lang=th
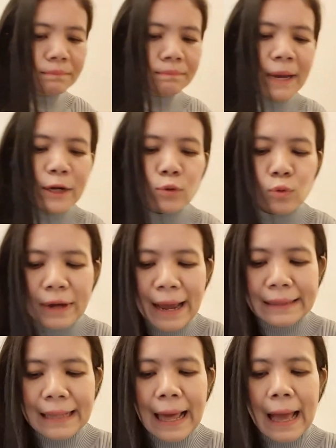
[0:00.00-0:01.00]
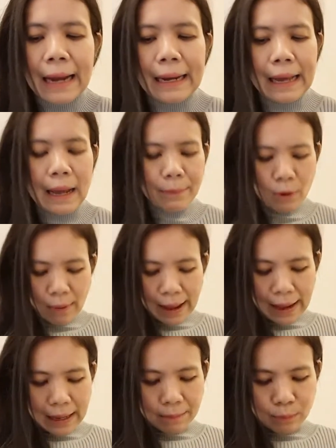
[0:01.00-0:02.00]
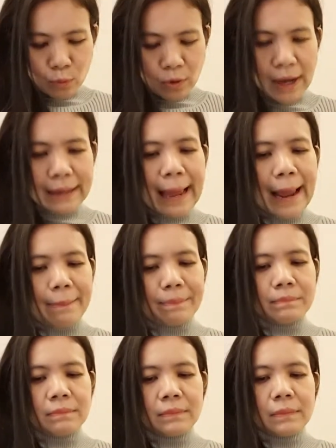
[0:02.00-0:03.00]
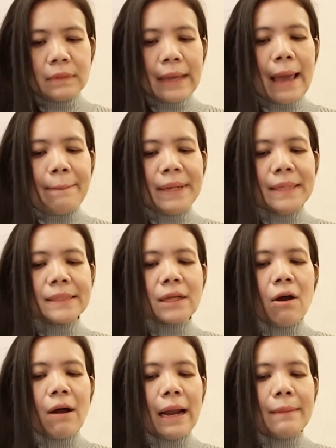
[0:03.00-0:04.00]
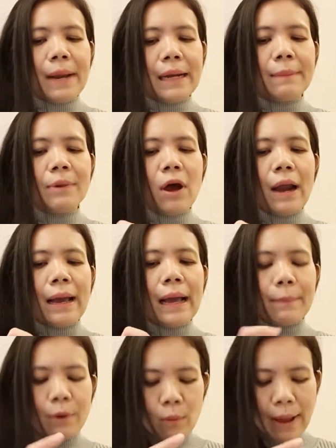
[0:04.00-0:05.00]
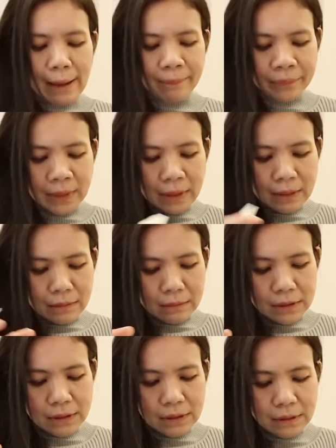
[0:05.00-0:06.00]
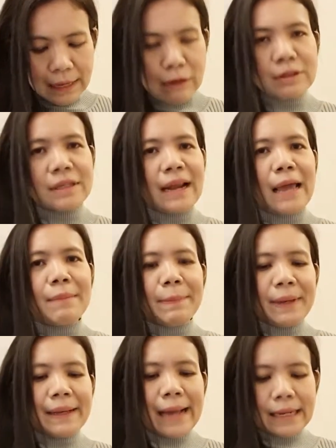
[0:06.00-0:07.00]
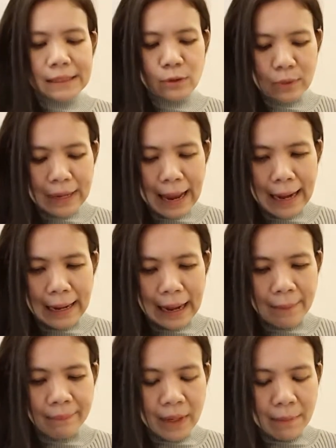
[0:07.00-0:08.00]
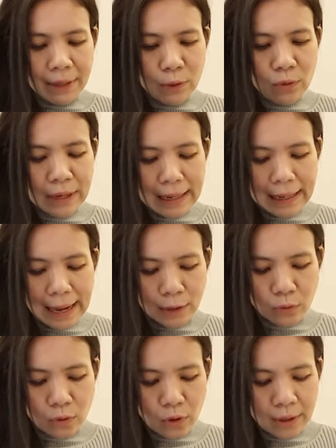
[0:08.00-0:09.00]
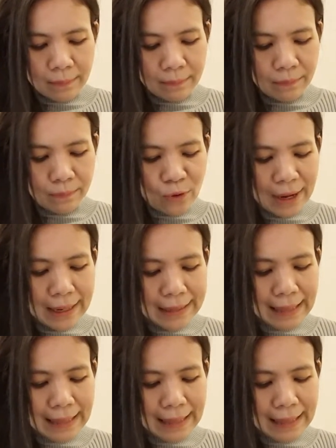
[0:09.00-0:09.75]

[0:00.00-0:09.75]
มาดูหน้าตากันนะคะ เพราะว่าปูก็แกะแกะเป็นซองอะไรมาเรียบร้อยแล้วค่ะ เพราะว่าคือเราจะได้ไม่เป็นการเสียเวลานะคะ มาดูกันเลยค่ะทุกคนว่าหน้า